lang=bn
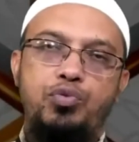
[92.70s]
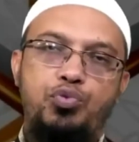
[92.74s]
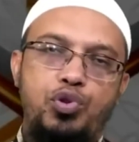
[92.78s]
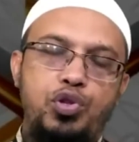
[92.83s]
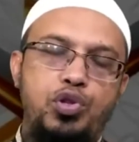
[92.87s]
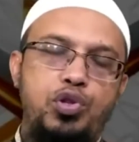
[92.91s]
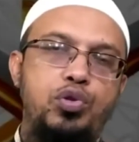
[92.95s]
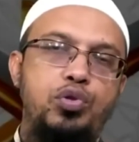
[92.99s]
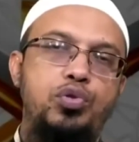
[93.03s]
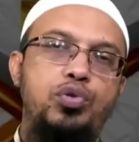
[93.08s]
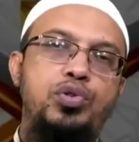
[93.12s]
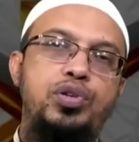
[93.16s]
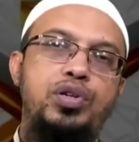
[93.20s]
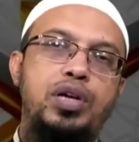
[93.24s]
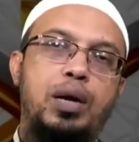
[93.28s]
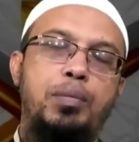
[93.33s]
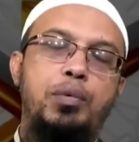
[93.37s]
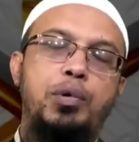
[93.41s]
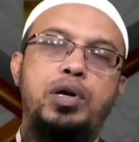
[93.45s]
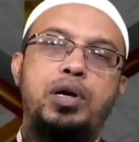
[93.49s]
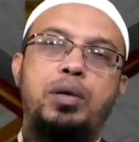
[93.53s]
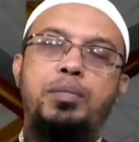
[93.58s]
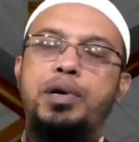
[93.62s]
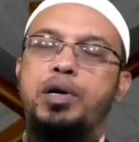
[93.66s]
তৃতীয়ত যে
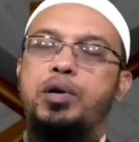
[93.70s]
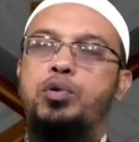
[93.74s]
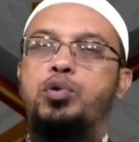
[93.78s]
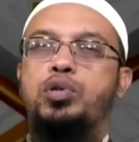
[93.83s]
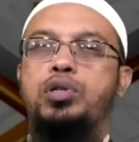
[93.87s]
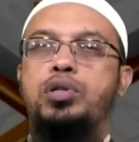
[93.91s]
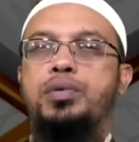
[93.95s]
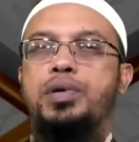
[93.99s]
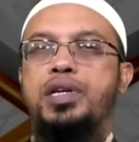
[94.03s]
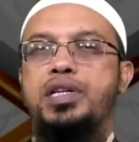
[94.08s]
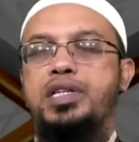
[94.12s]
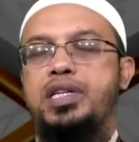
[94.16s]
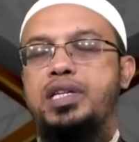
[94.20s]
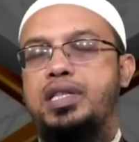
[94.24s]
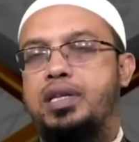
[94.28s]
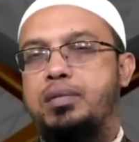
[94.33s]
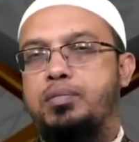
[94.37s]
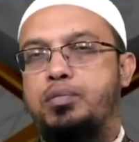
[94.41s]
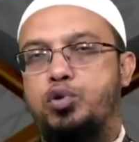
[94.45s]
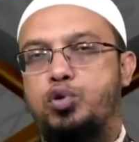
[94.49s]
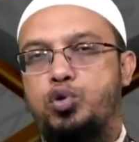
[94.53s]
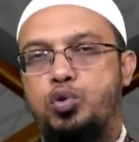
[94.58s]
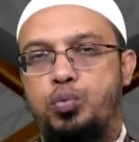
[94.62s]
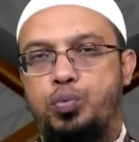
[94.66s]
আমলটা আমরা করতে পারি
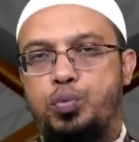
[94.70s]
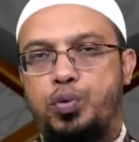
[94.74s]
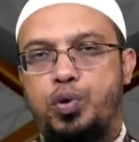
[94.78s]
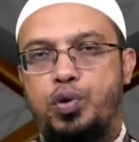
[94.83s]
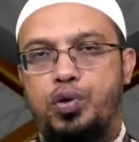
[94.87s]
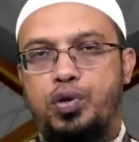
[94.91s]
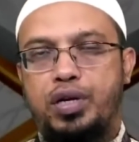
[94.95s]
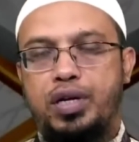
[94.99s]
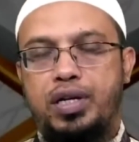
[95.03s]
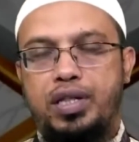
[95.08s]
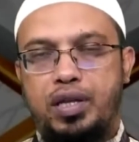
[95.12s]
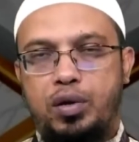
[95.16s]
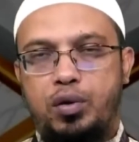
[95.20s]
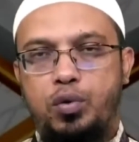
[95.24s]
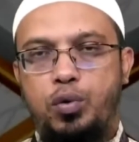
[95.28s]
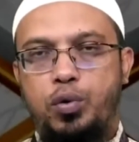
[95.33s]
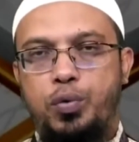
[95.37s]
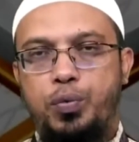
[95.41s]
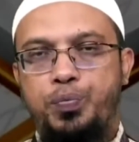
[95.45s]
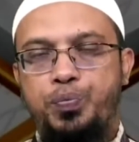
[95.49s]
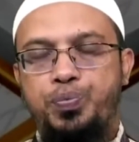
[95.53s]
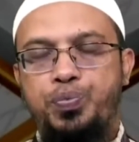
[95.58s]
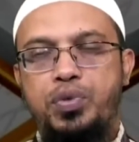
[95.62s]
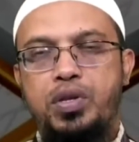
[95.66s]
শীতের মৌসুম উপলক্ষে তা হলো